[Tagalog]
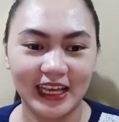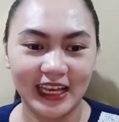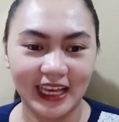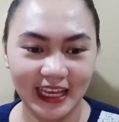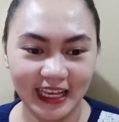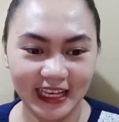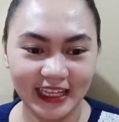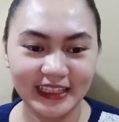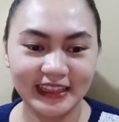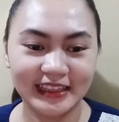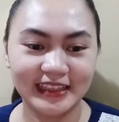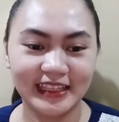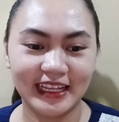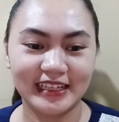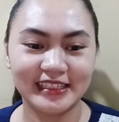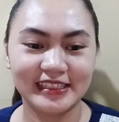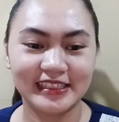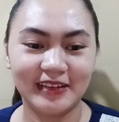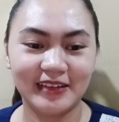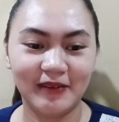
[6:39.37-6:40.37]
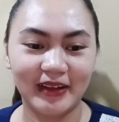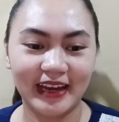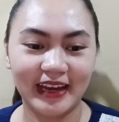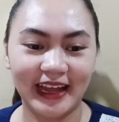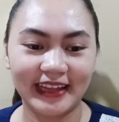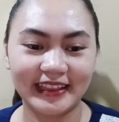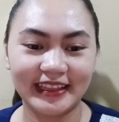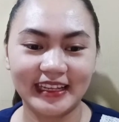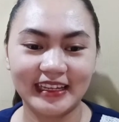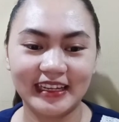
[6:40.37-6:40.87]
And next naman
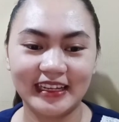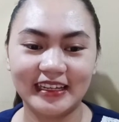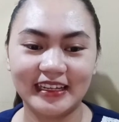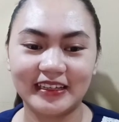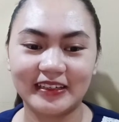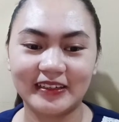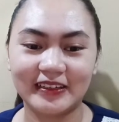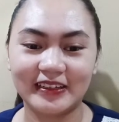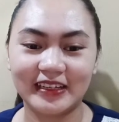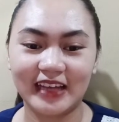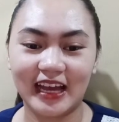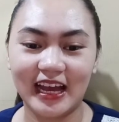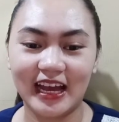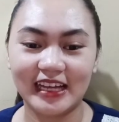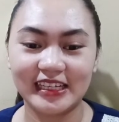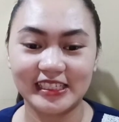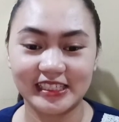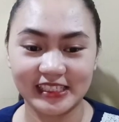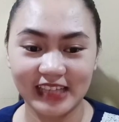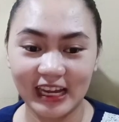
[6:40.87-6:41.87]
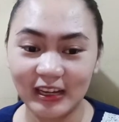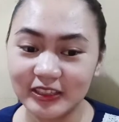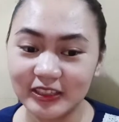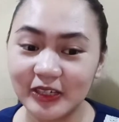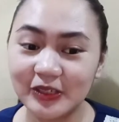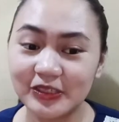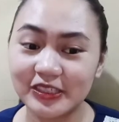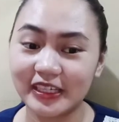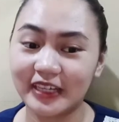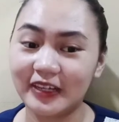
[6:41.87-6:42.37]
natin na nag uh,
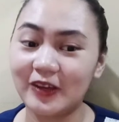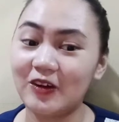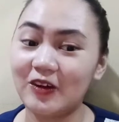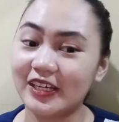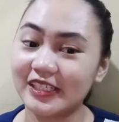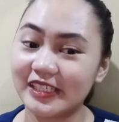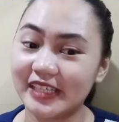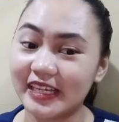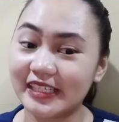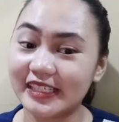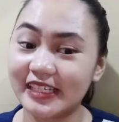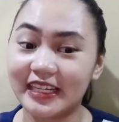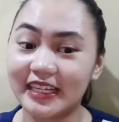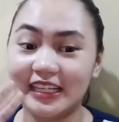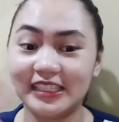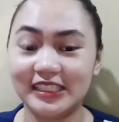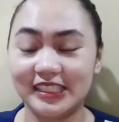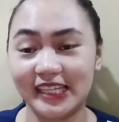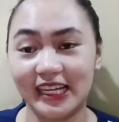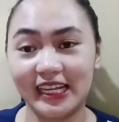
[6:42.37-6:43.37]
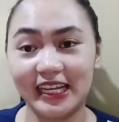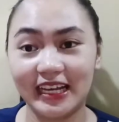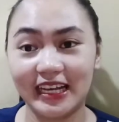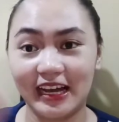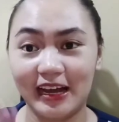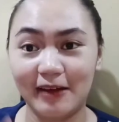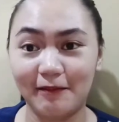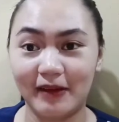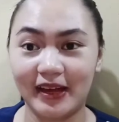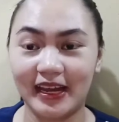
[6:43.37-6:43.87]
shoutout sa iyo ka Sexy Angelica
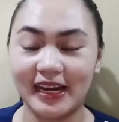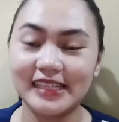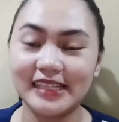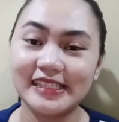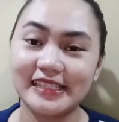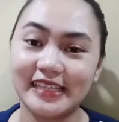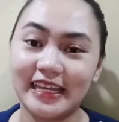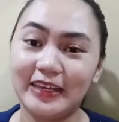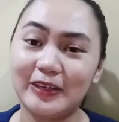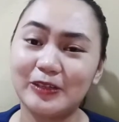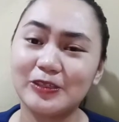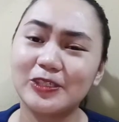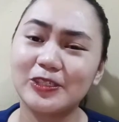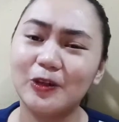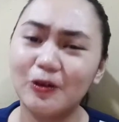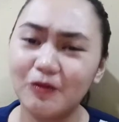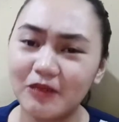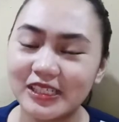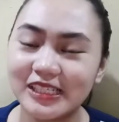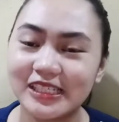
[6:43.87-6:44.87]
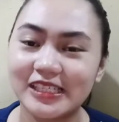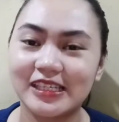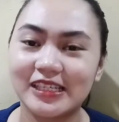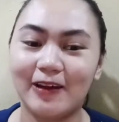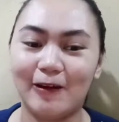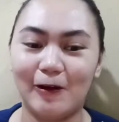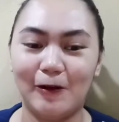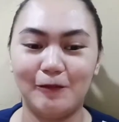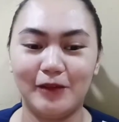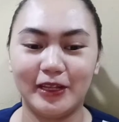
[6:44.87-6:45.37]
Caparas. Thank you so much sa
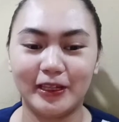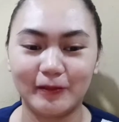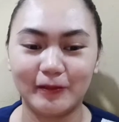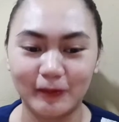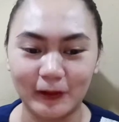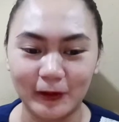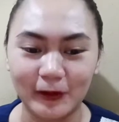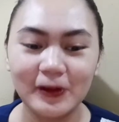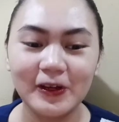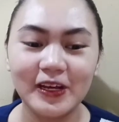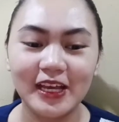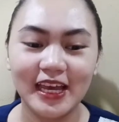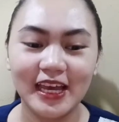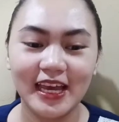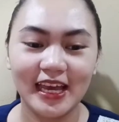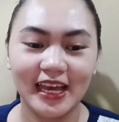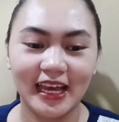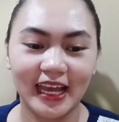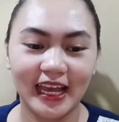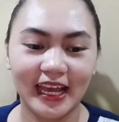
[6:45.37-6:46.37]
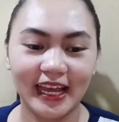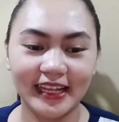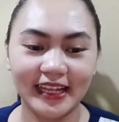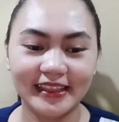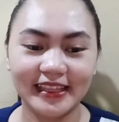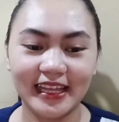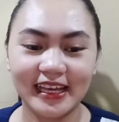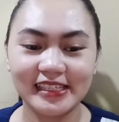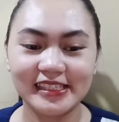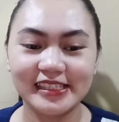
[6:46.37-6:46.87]
comment mo.
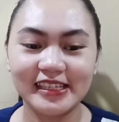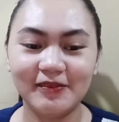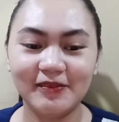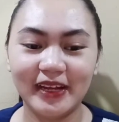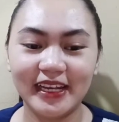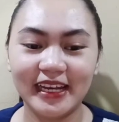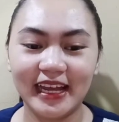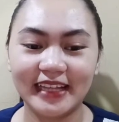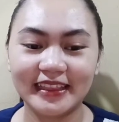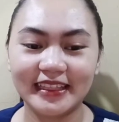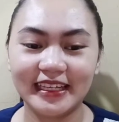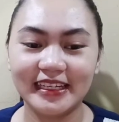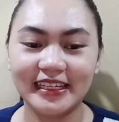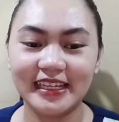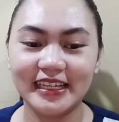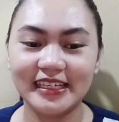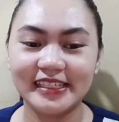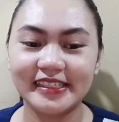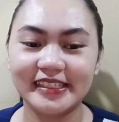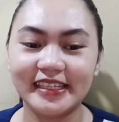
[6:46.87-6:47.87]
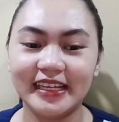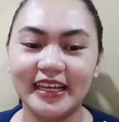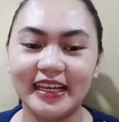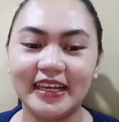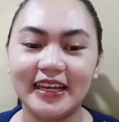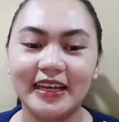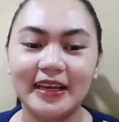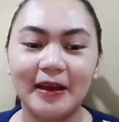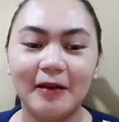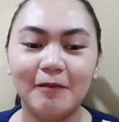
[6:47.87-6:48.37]
And next naman natin is si
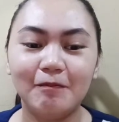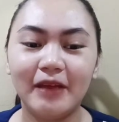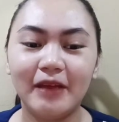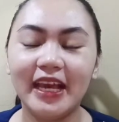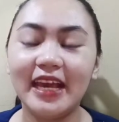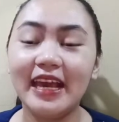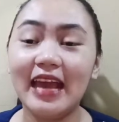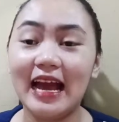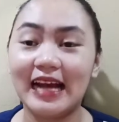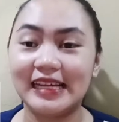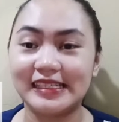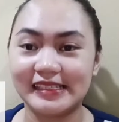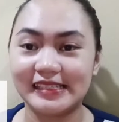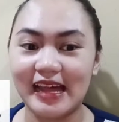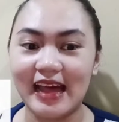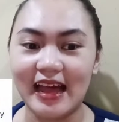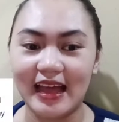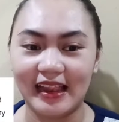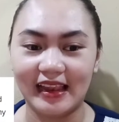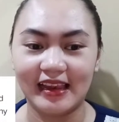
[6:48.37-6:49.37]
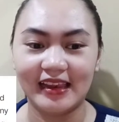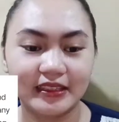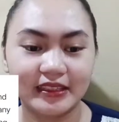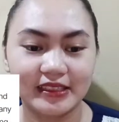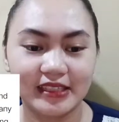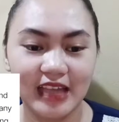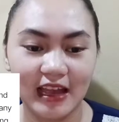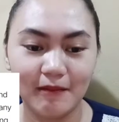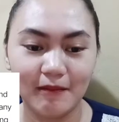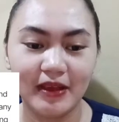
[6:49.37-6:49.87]
May Hasal.
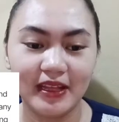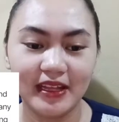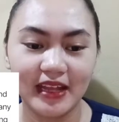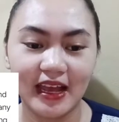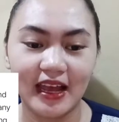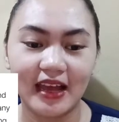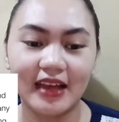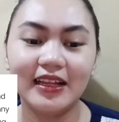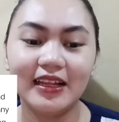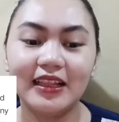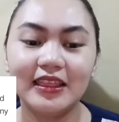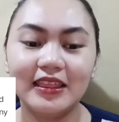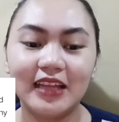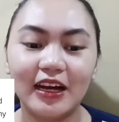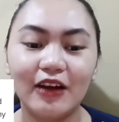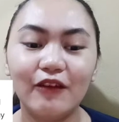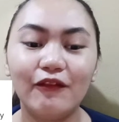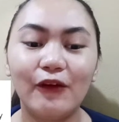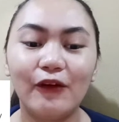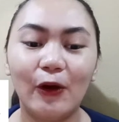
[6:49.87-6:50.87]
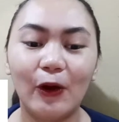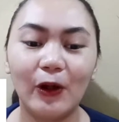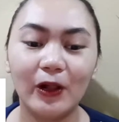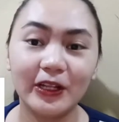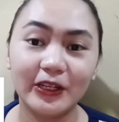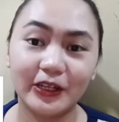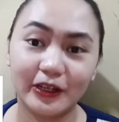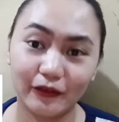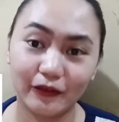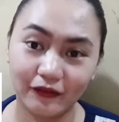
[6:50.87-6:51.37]
Sabi niya, Love all
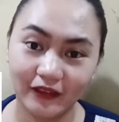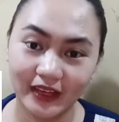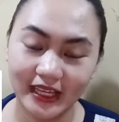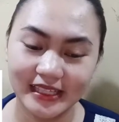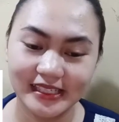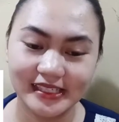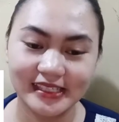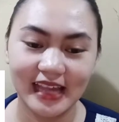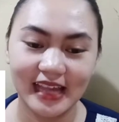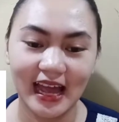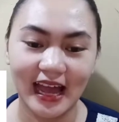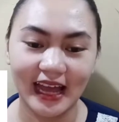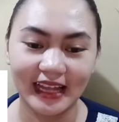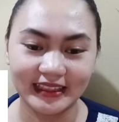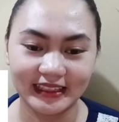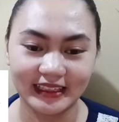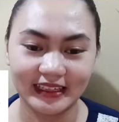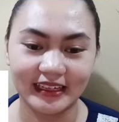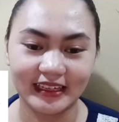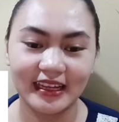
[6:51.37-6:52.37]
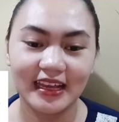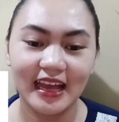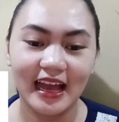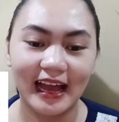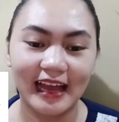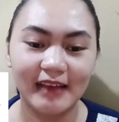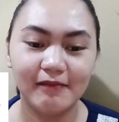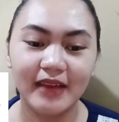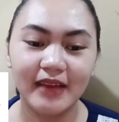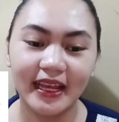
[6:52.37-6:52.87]
your vids, ate.
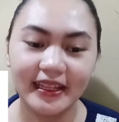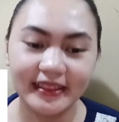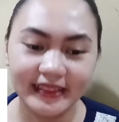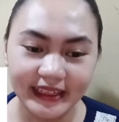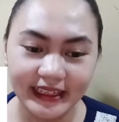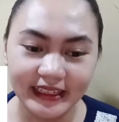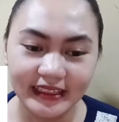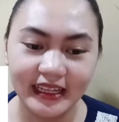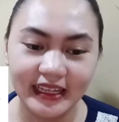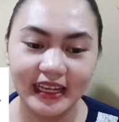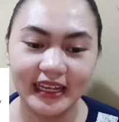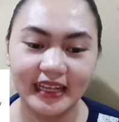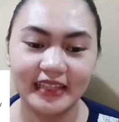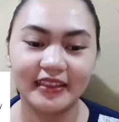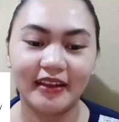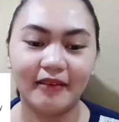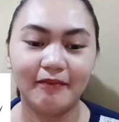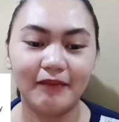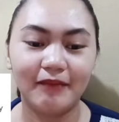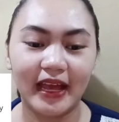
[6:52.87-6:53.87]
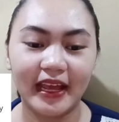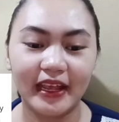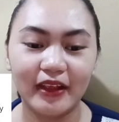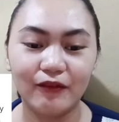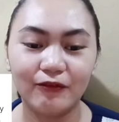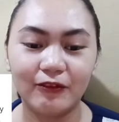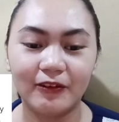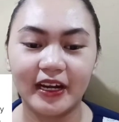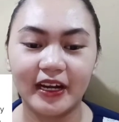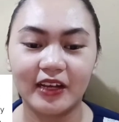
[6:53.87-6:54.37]
I'm 18 and applying
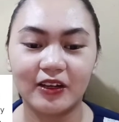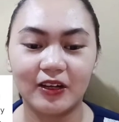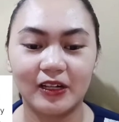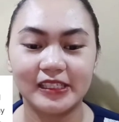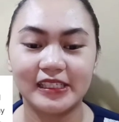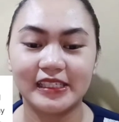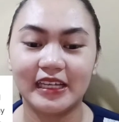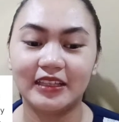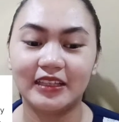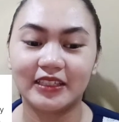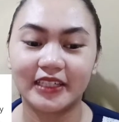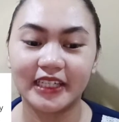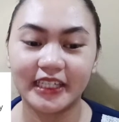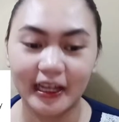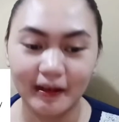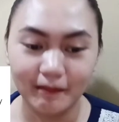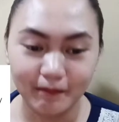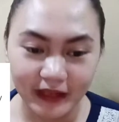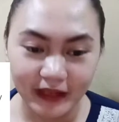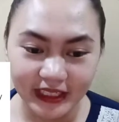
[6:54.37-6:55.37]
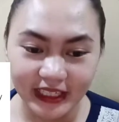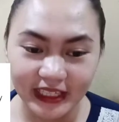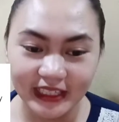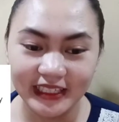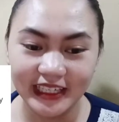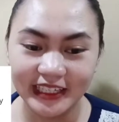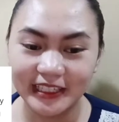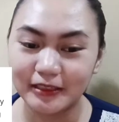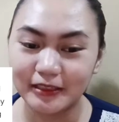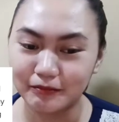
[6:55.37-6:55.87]
for a call center company
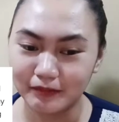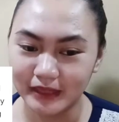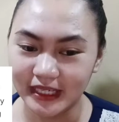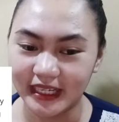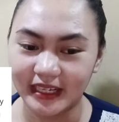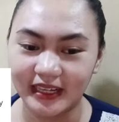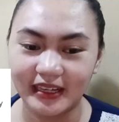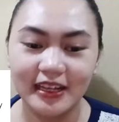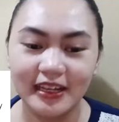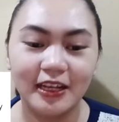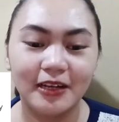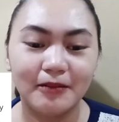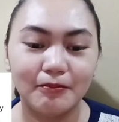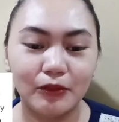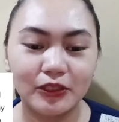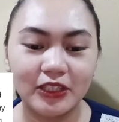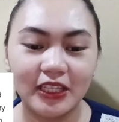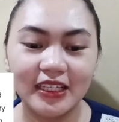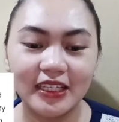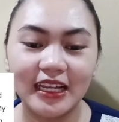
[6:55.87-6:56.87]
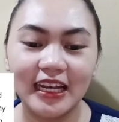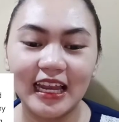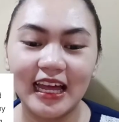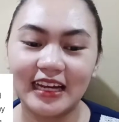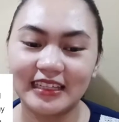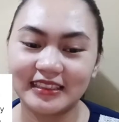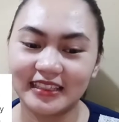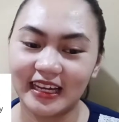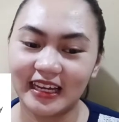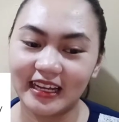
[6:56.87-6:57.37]
near me. Buti na lang
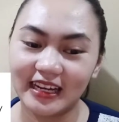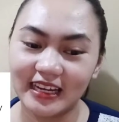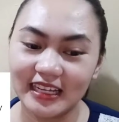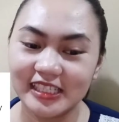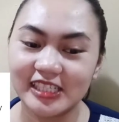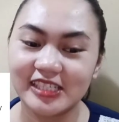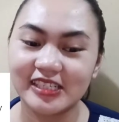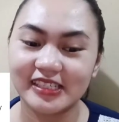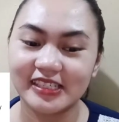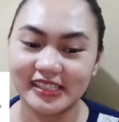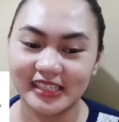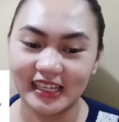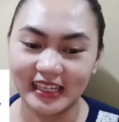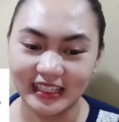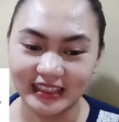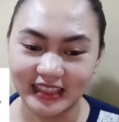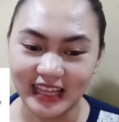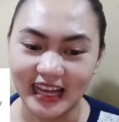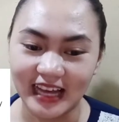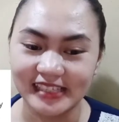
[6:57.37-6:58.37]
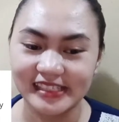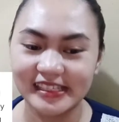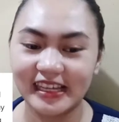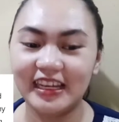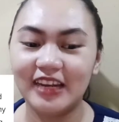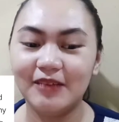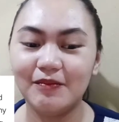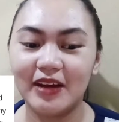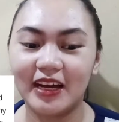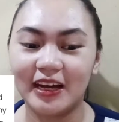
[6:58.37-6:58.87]
Taglish salita.
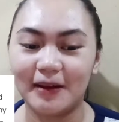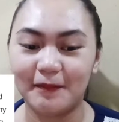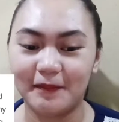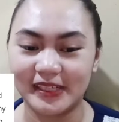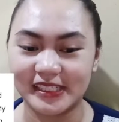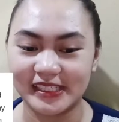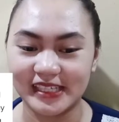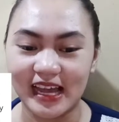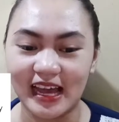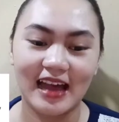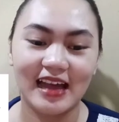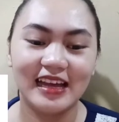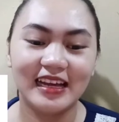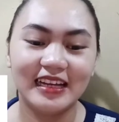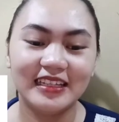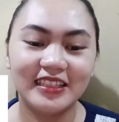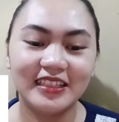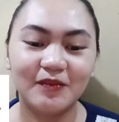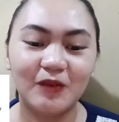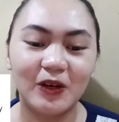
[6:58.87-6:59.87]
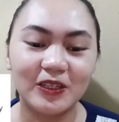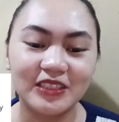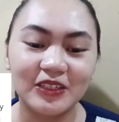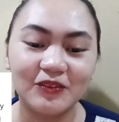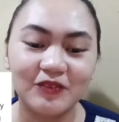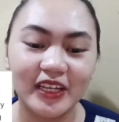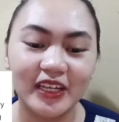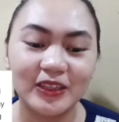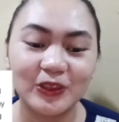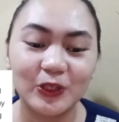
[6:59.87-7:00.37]
Sana makapasa.
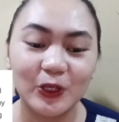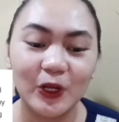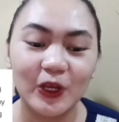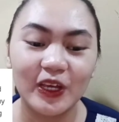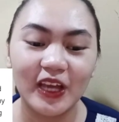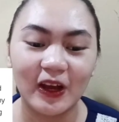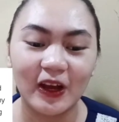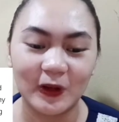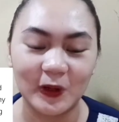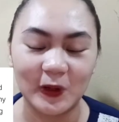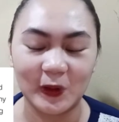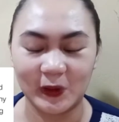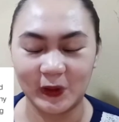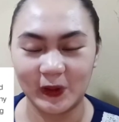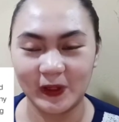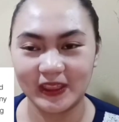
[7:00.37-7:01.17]
Na-motivate tuloy ako.